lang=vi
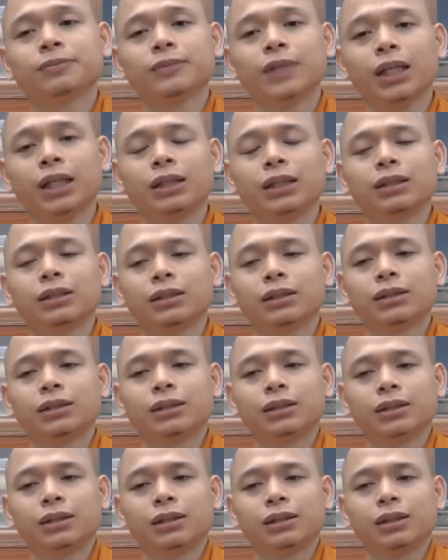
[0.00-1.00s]
đấy
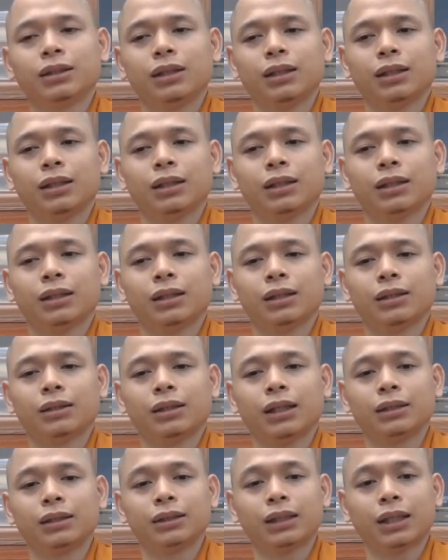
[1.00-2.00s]
à,
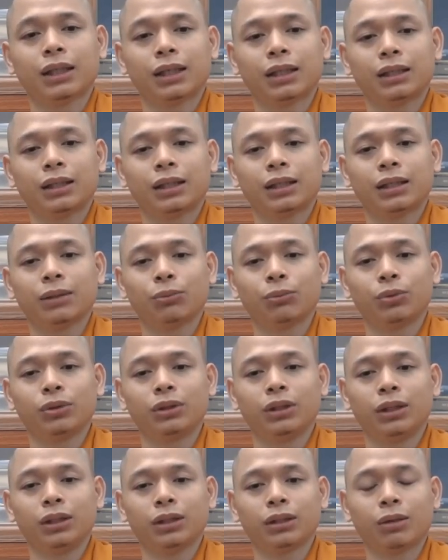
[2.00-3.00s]
thành ra là quý
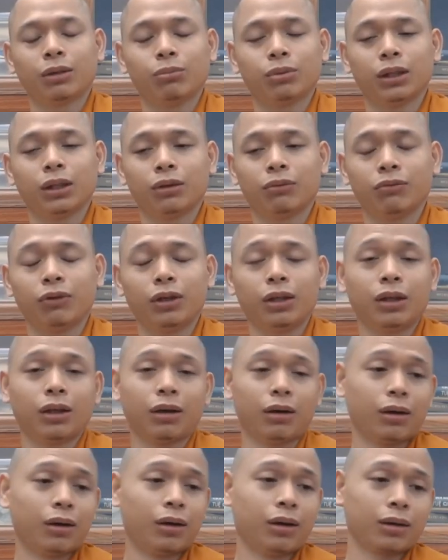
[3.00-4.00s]
vị không cần phải
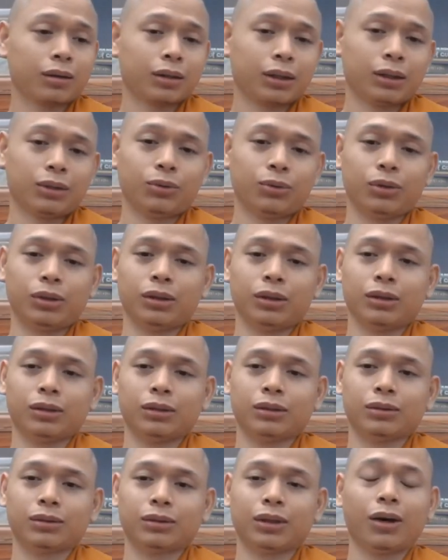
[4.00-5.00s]
lo cái
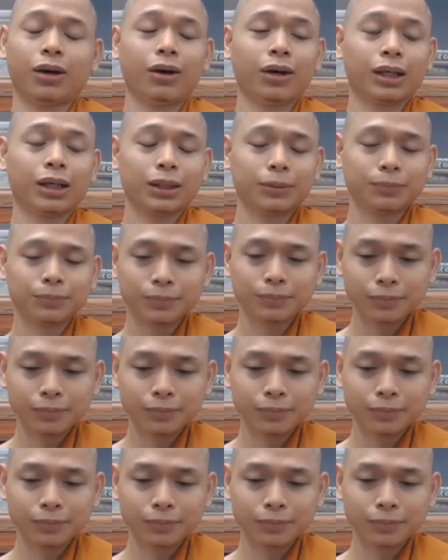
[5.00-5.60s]
chuyện đó ha